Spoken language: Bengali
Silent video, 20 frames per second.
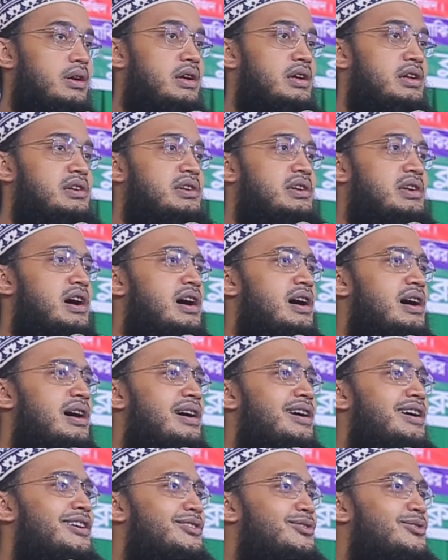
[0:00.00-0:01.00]
ইন্না
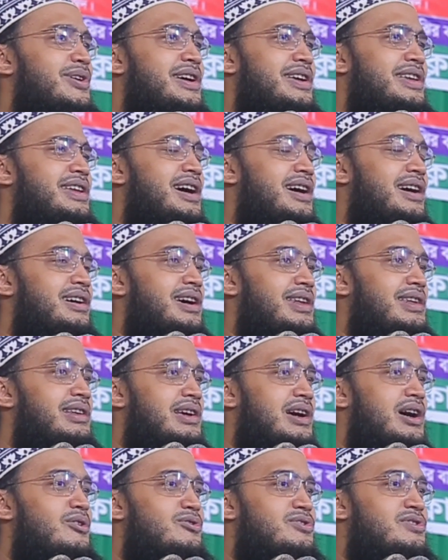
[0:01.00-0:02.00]
আতয়না কাল
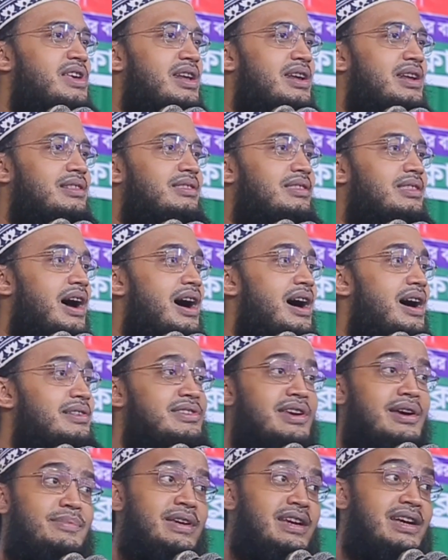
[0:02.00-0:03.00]
কাউসারে তাজ
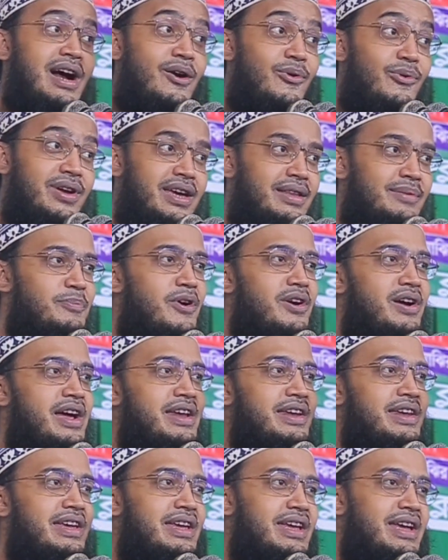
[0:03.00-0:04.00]
আমি কাউকে
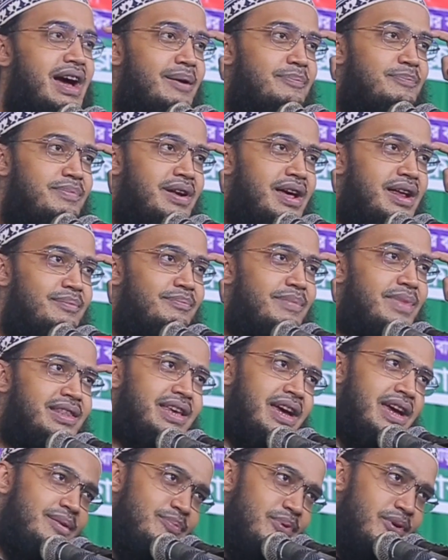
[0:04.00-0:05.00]
পড়াইনি আপনার
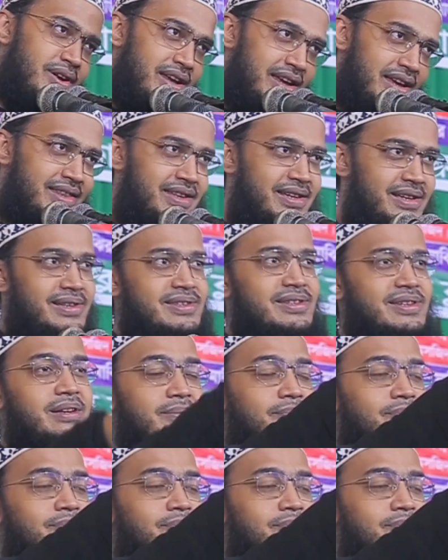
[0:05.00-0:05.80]
মাথায় পড়াইয়ে দিয়েছি